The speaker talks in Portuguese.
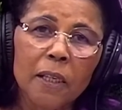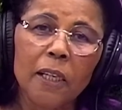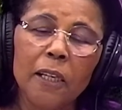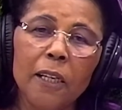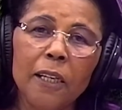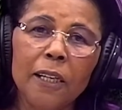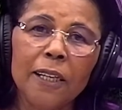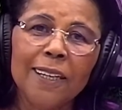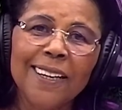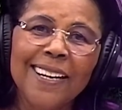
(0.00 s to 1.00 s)
E
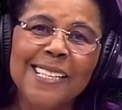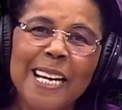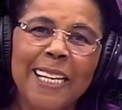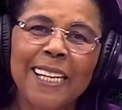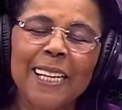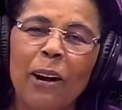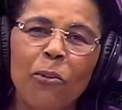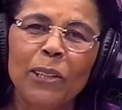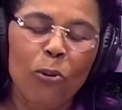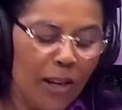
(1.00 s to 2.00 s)
em seguida,
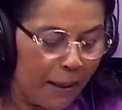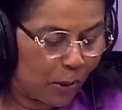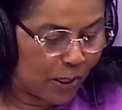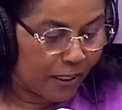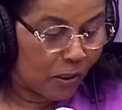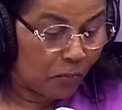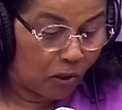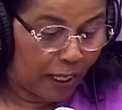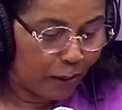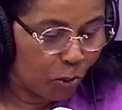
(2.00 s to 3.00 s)
quando lemos esse
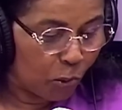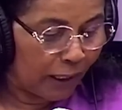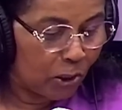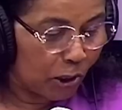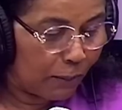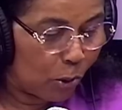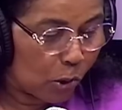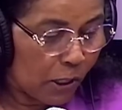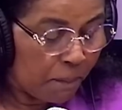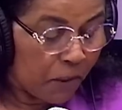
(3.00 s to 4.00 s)
texto,
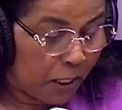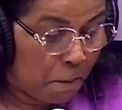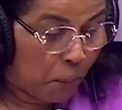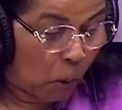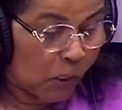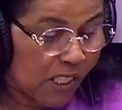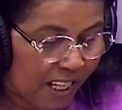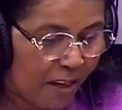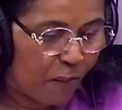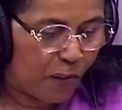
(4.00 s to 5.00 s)
achamos
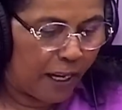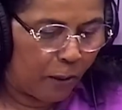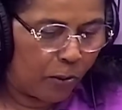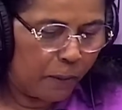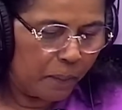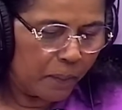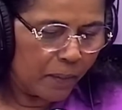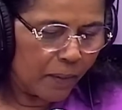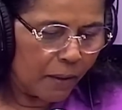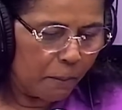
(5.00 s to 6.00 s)
impossível,
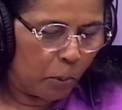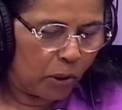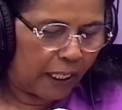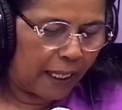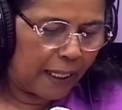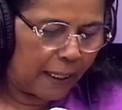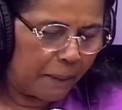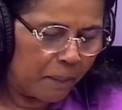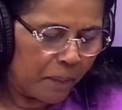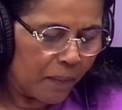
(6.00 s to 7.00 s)

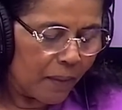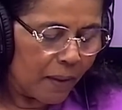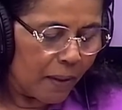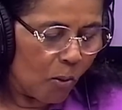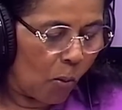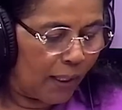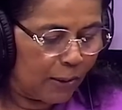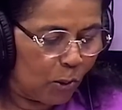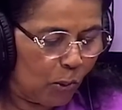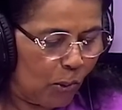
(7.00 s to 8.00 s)
porque
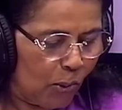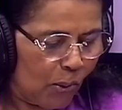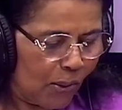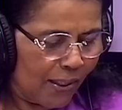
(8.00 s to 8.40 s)
quando,